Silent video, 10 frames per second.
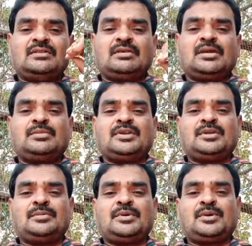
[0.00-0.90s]
தெய்வ
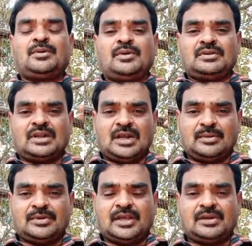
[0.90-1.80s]
நம்பிக்கையை பெறுறோம்
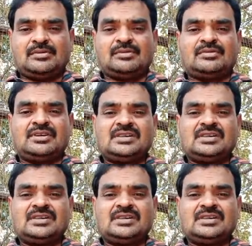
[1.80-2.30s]
நல்லபடியாக இருக்கிறோம்